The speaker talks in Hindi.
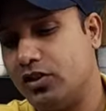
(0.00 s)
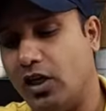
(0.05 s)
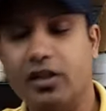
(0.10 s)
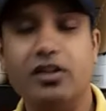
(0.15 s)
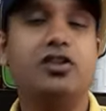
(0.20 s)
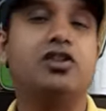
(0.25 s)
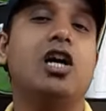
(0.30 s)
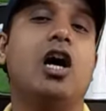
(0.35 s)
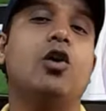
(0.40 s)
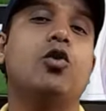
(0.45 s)

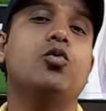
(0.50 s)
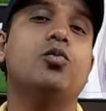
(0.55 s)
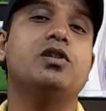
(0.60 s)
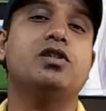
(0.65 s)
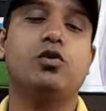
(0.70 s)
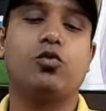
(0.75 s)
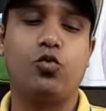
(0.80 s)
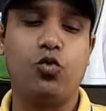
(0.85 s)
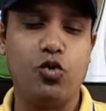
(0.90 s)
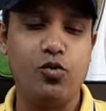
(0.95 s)
इन चारों में
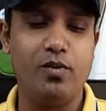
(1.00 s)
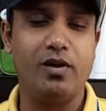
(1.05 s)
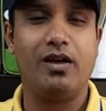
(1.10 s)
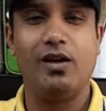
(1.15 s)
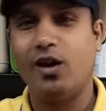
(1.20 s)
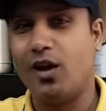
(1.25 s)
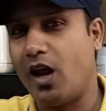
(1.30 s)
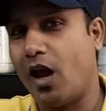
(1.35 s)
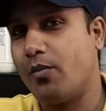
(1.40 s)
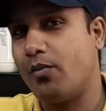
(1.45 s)
से कोई भी
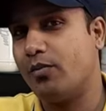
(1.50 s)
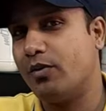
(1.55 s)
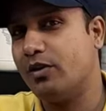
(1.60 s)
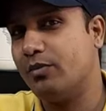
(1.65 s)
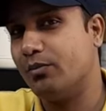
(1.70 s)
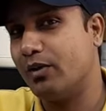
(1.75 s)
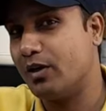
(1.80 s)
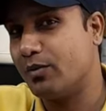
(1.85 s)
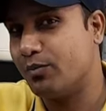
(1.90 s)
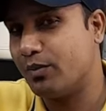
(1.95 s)
कलर आप अपनी
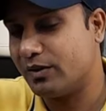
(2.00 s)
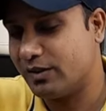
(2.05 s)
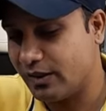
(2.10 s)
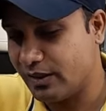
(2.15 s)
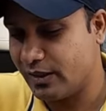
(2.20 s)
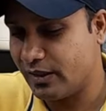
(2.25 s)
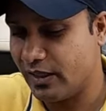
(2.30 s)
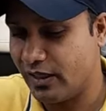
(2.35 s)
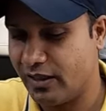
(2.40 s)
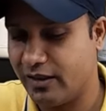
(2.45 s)

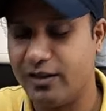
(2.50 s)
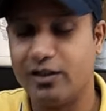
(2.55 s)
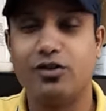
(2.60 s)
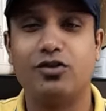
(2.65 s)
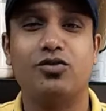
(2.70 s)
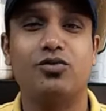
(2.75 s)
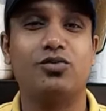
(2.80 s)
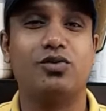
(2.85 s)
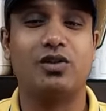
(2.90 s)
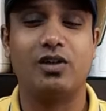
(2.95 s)
मनपसंद के अंदर
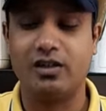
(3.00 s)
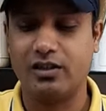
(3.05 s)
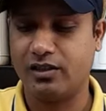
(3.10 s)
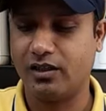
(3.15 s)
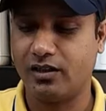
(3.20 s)
चूज़ कर